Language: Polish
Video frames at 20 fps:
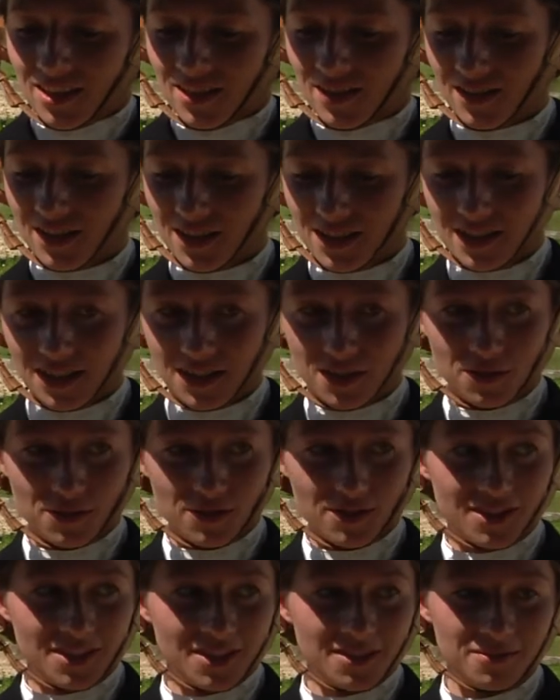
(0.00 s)
No ale za to
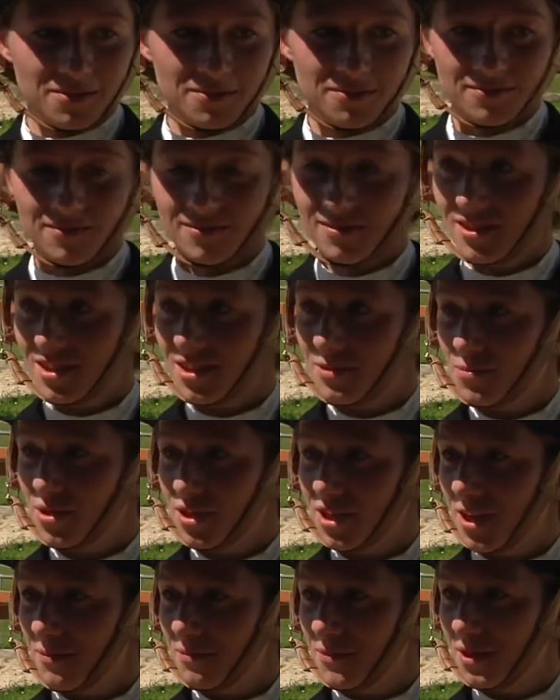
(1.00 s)

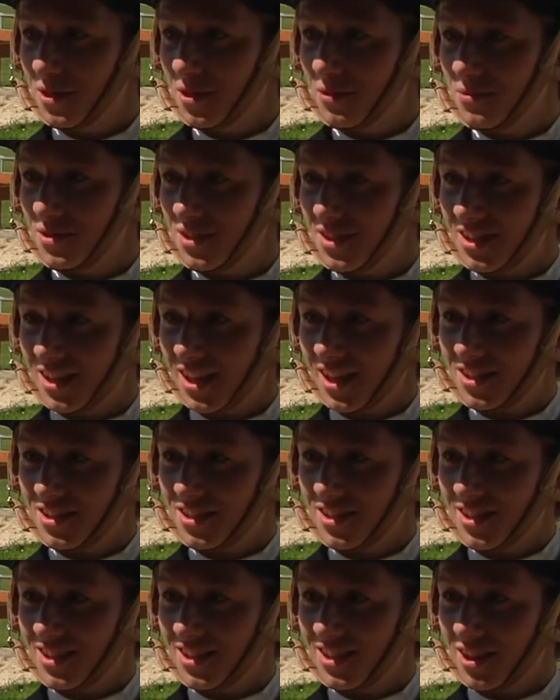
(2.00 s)
przynajmniej dobrze
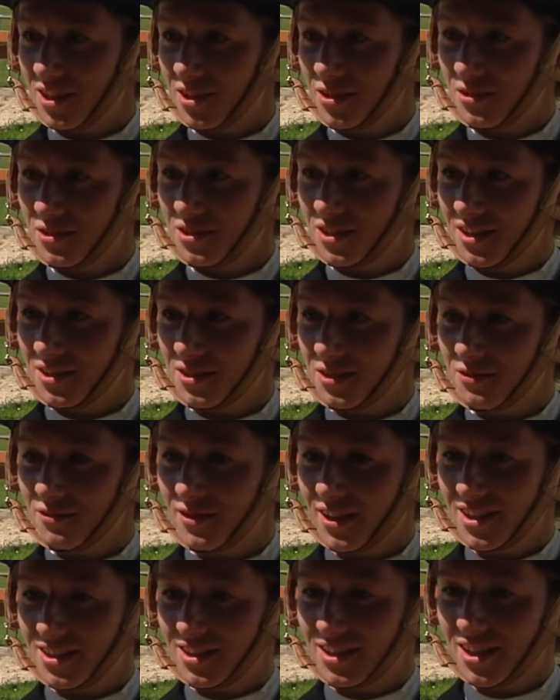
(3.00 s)
skacze i na krosie jest
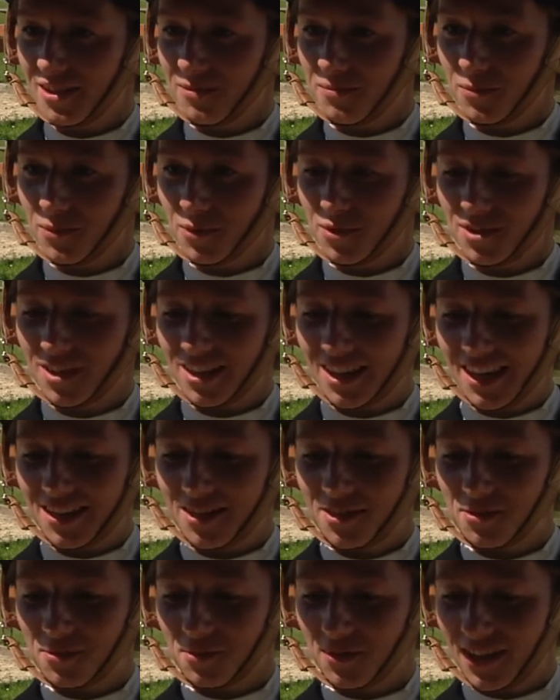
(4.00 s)
odważna. Może
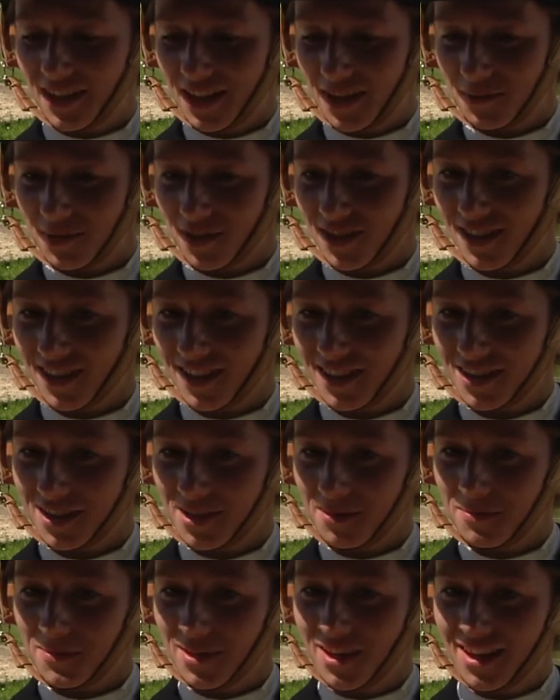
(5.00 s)
kiedyś uda nam się nad
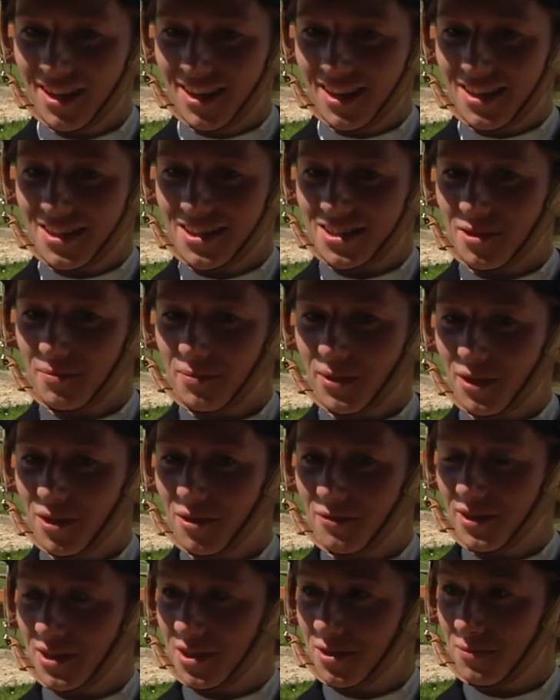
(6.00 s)
tym
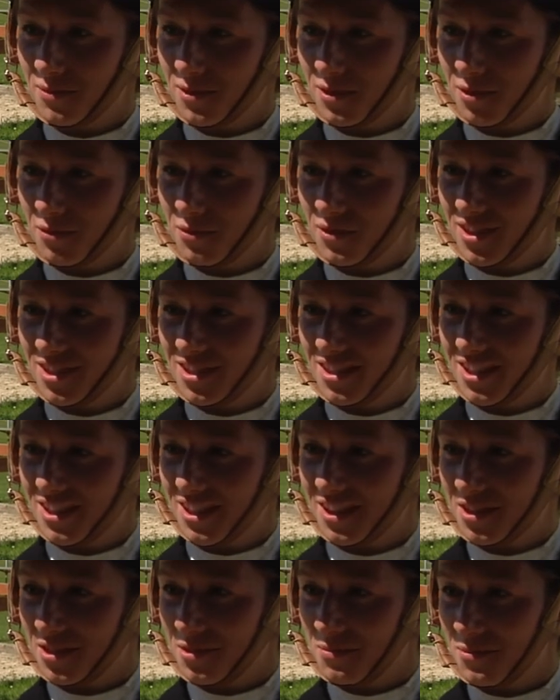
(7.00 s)
zapanować, żeby to
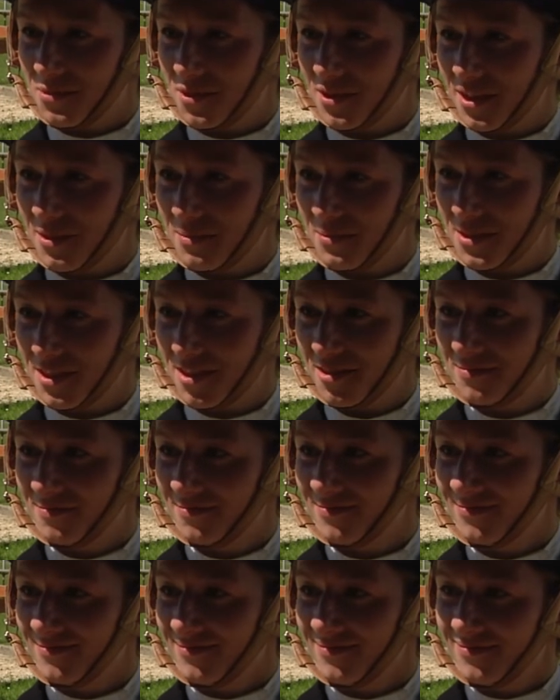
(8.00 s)
ujeżdżenie też było lepsze.
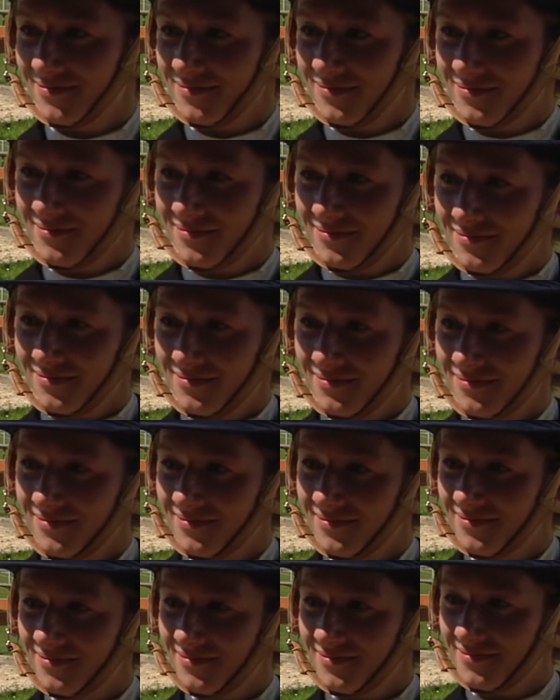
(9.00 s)
Czy będziesz
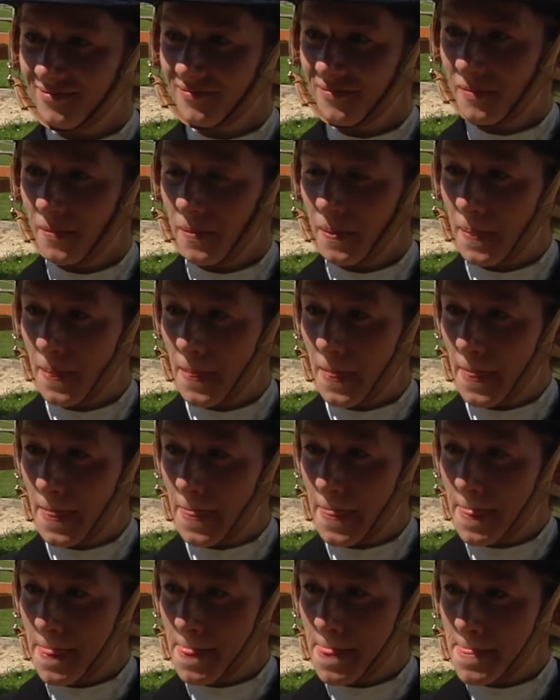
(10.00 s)
jeszcze próbowała gdzieś
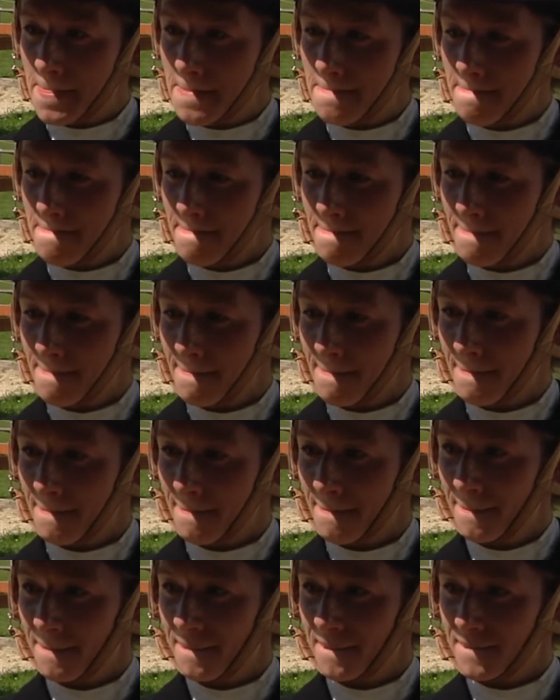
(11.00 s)
zdobyć kwalifikacje do
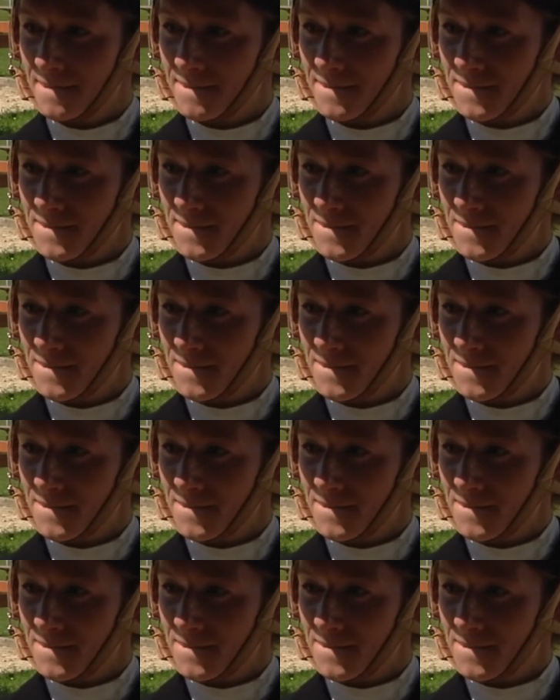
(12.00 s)
Mistrzostw Europy?